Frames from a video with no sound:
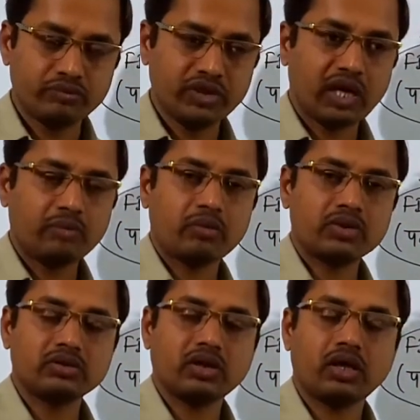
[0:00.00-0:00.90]

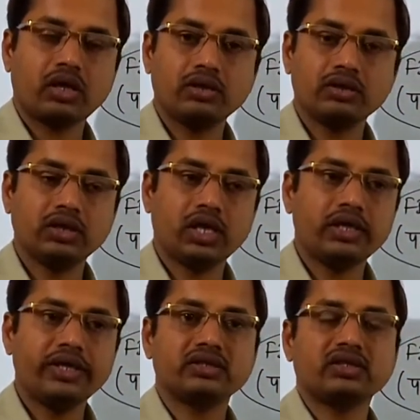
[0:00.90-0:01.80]
विरामावस्था या
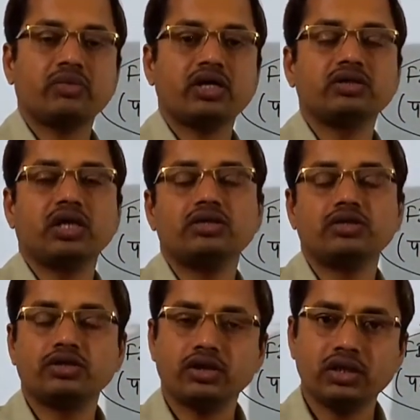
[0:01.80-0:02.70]
एक समान चाल
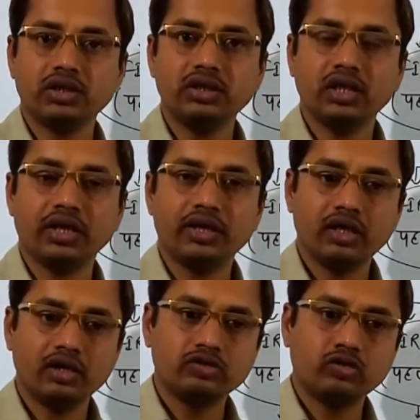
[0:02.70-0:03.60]
से चल रही है
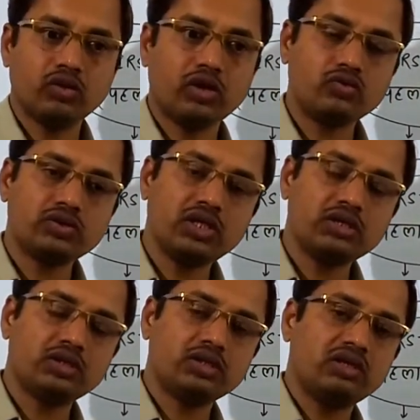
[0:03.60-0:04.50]
तो वह उसी
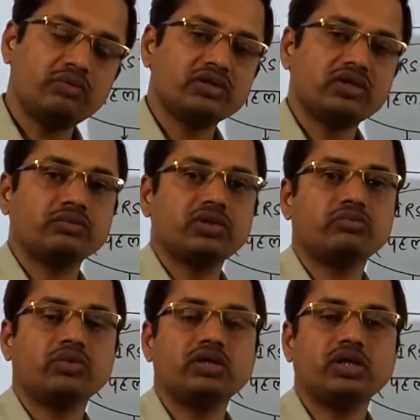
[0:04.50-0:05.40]
स्थिति में तब
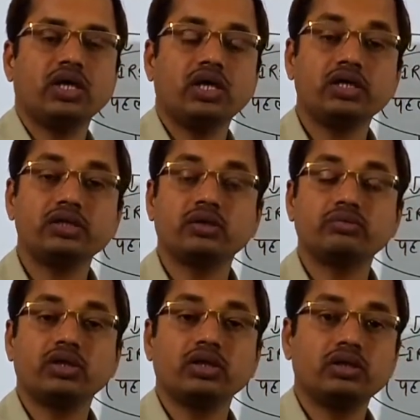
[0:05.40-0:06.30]
तक बनी रहेगी
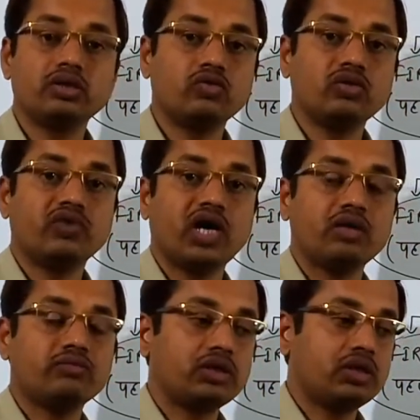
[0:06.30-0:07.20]
जब तक कि कोई
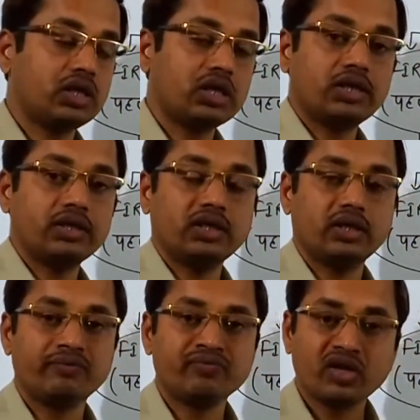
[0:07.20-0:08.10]
बाह्य बल लग
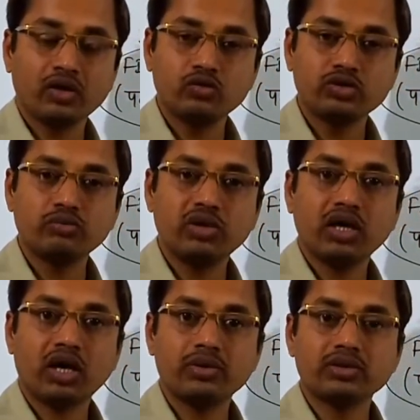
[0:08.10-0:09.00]
करके उसमें
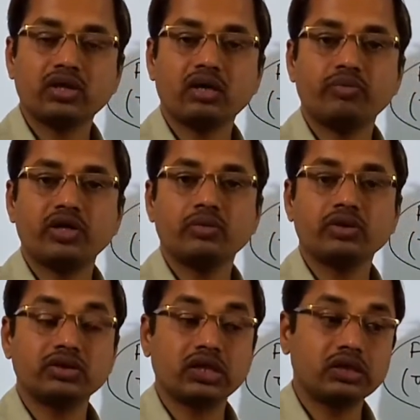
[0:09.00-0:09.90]
अवस्था
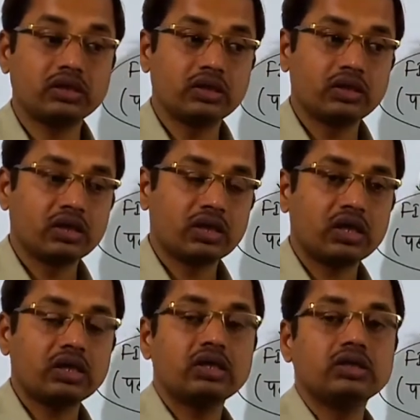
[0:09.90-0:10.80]
परिवर्तन
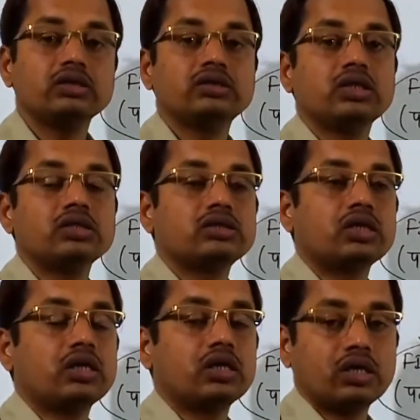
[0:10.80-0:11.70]
करने की
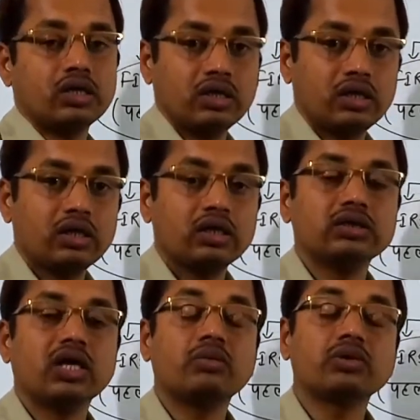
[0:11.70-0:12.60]
चेष्टा न करे
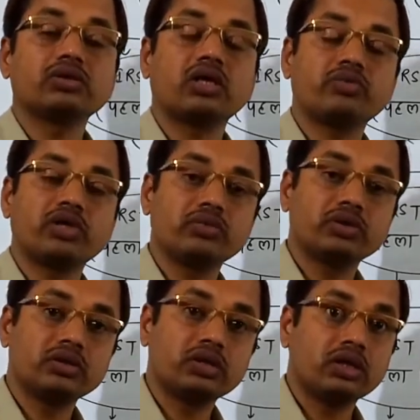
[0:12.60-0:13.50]
या अवस्था
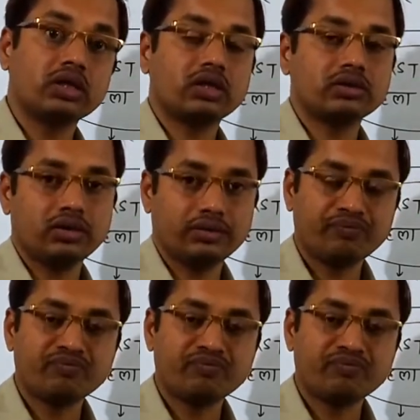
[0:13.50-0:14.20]
परिवर्तन न कर दे